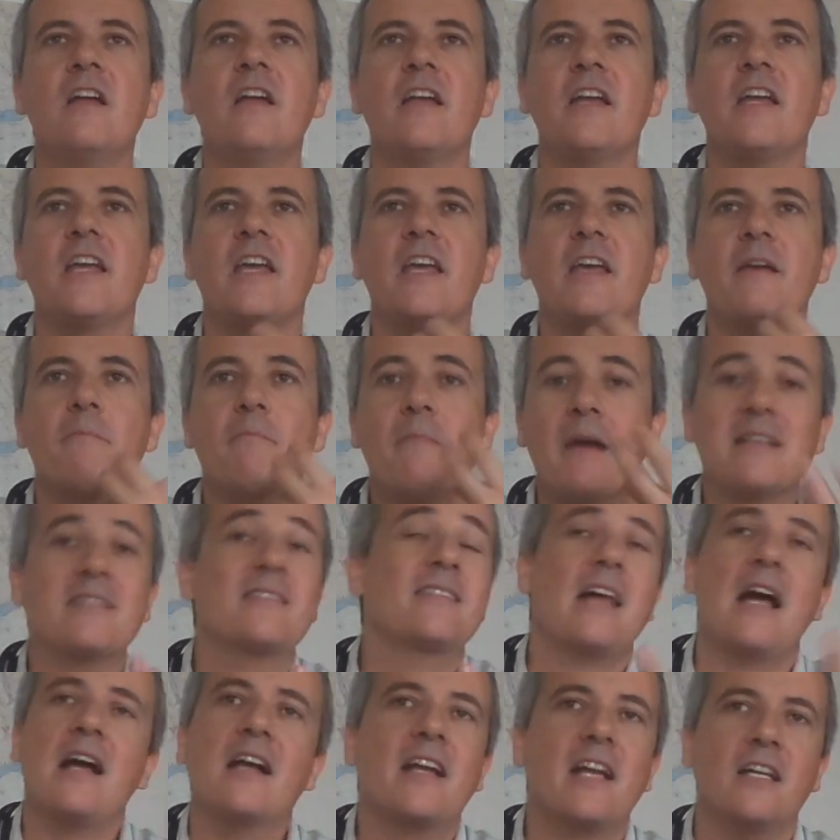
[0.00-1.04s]
eh, ma
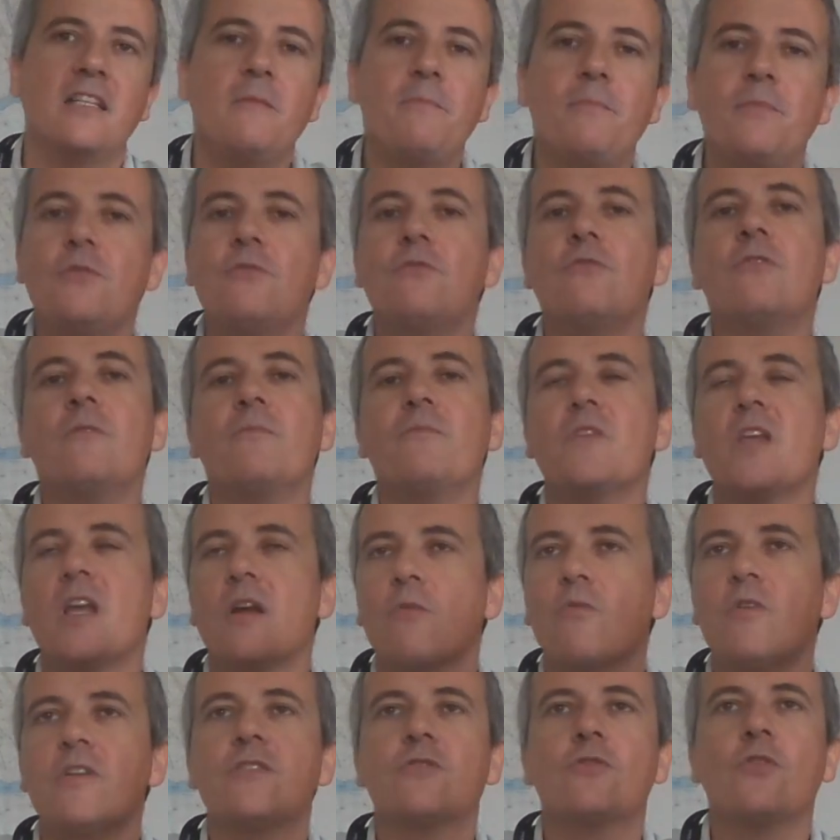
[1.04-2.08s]
stanca di più
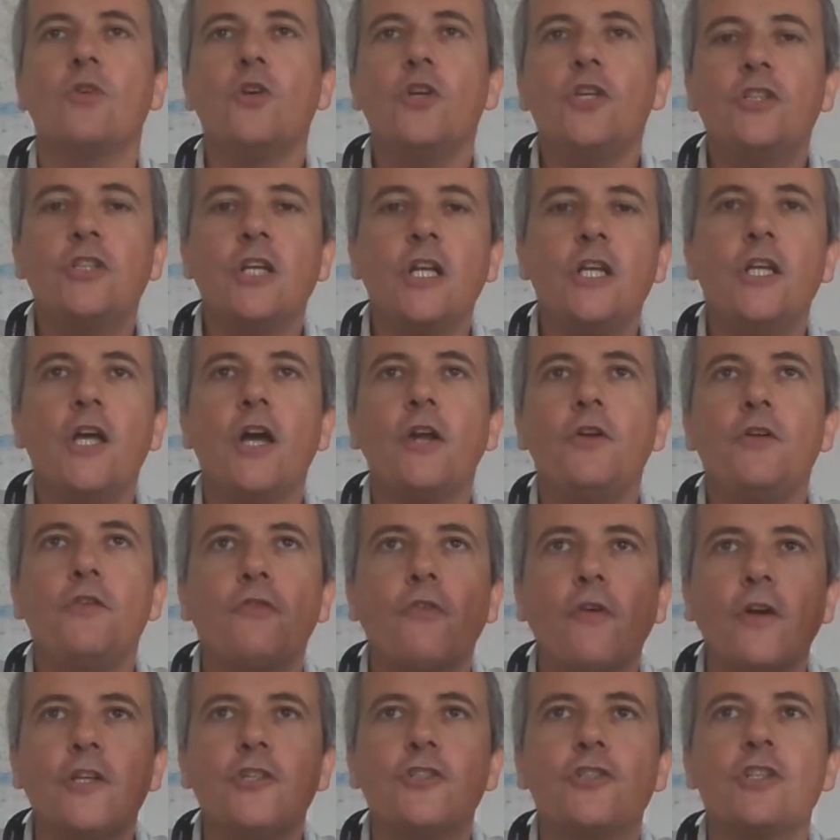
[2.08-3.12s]
questo italiano in
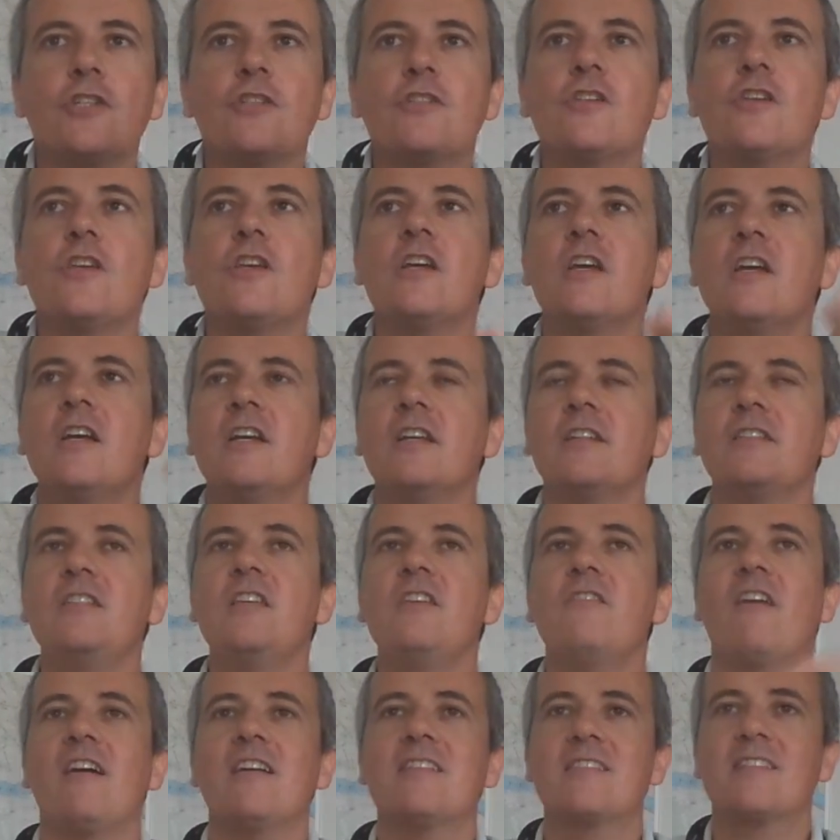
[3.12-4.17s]
francese
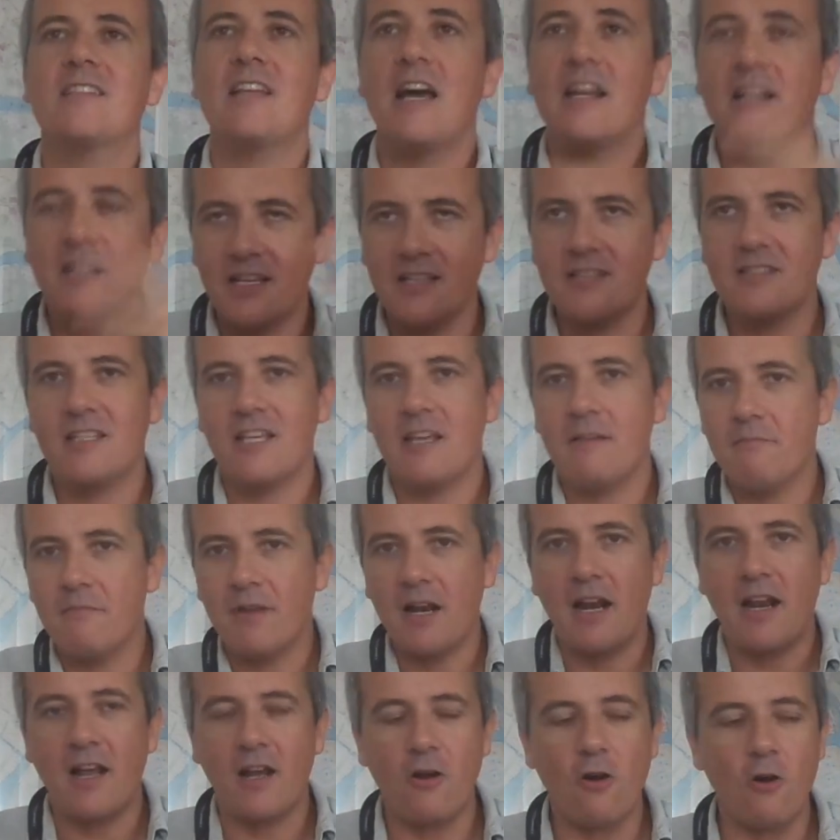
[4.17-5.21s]
di Van Vincent che
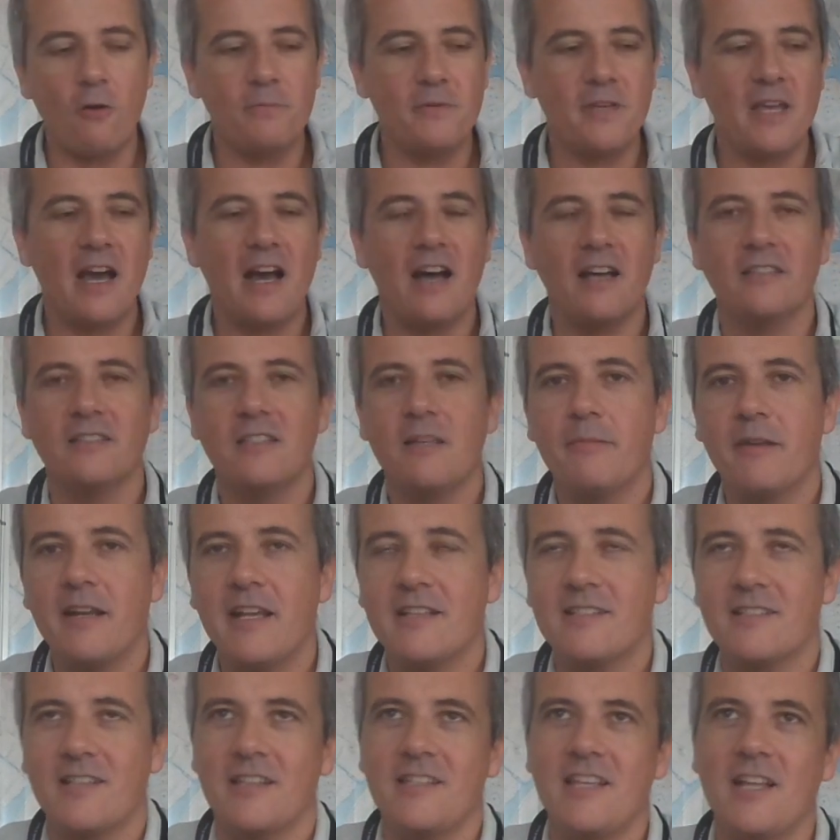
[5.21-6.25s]
sembra la copia
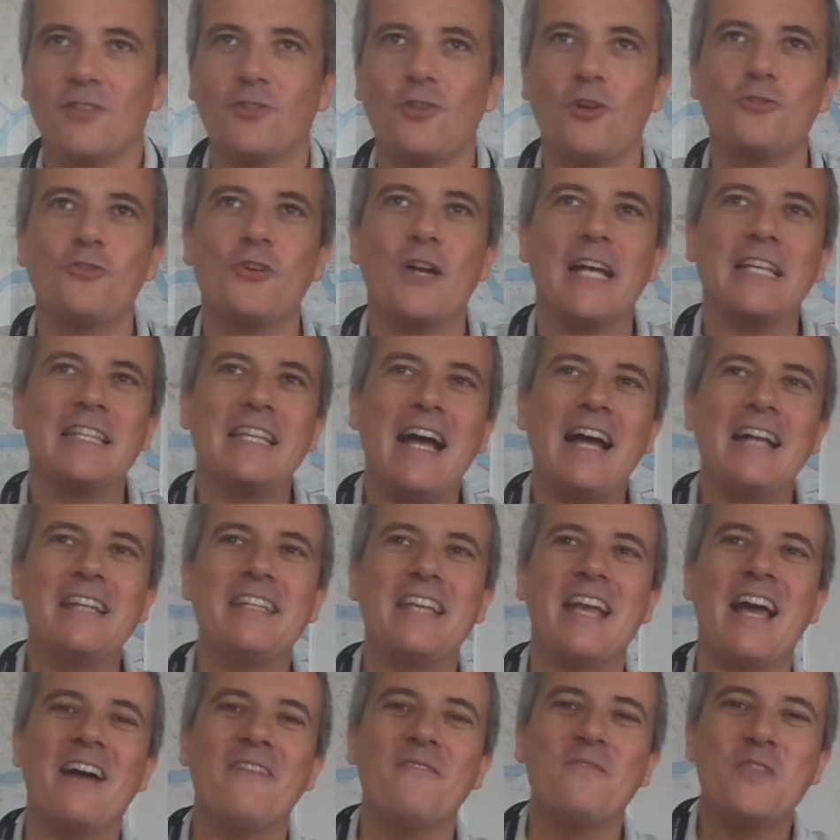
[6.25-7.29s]
depressa di Antonio
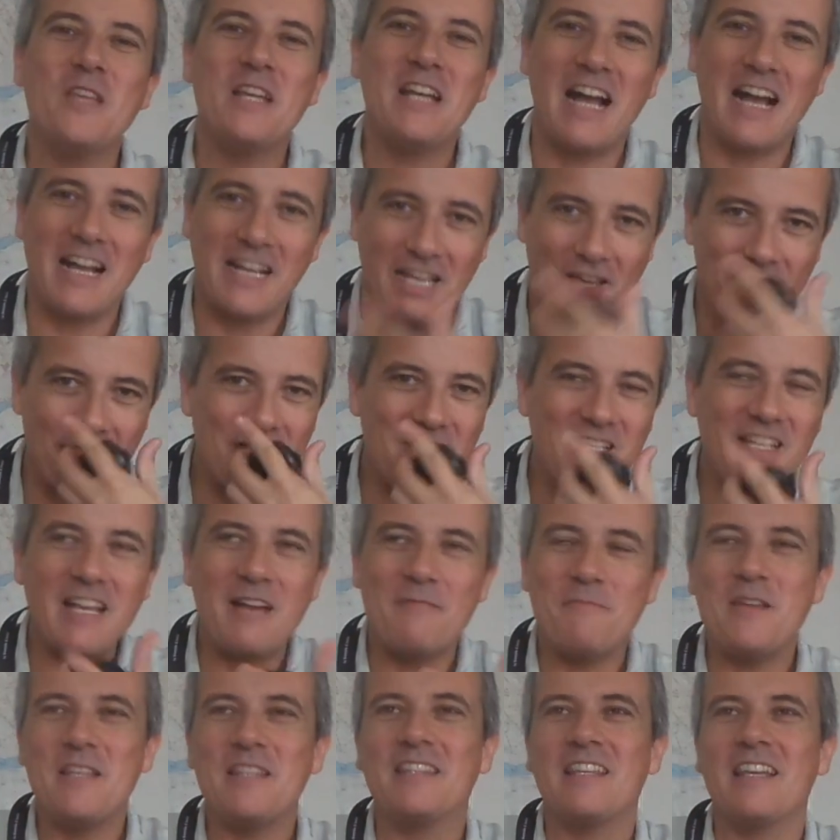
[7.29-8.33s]
Catania, anche
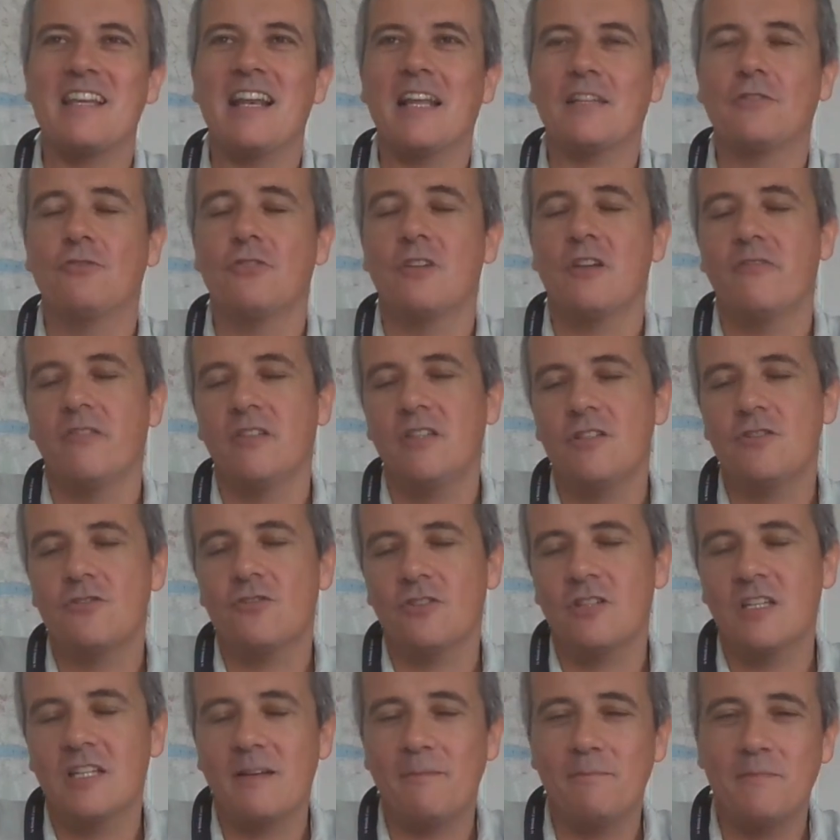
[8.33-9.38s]
fisicamente l'attore
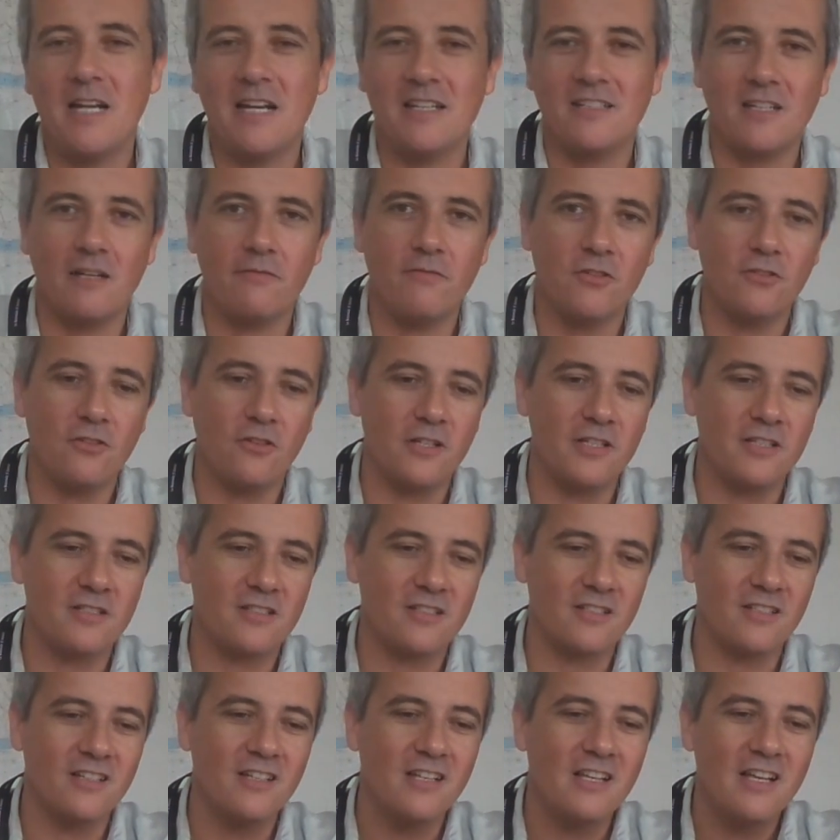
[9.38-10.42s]
feticcio di Gabriele
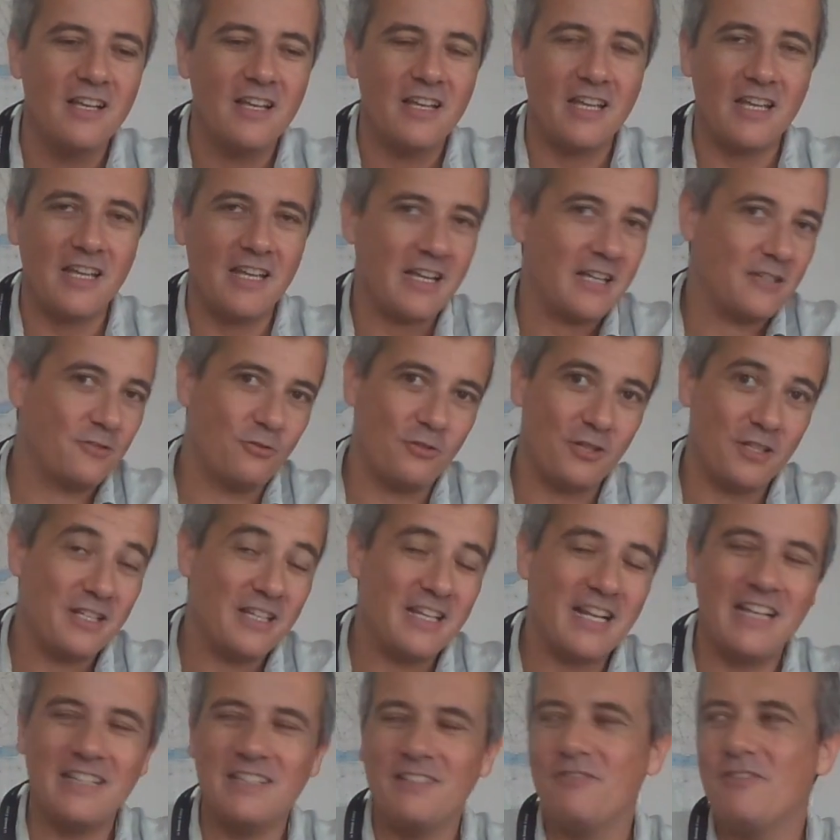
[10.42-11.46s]
Salvatores, e eh, attore di
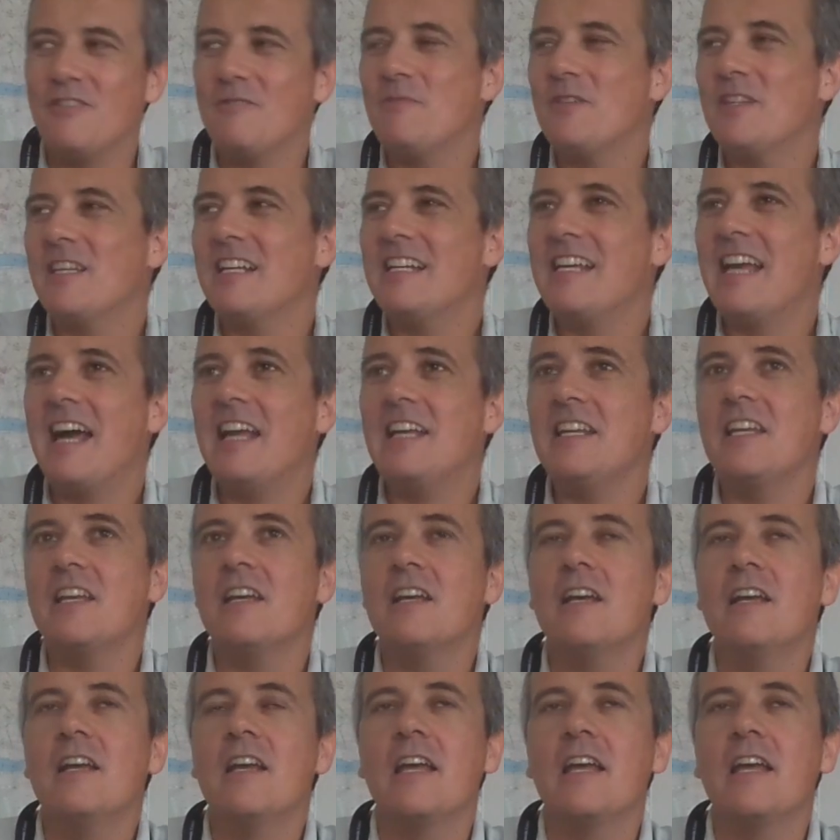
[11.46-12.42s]
grandi film italiani.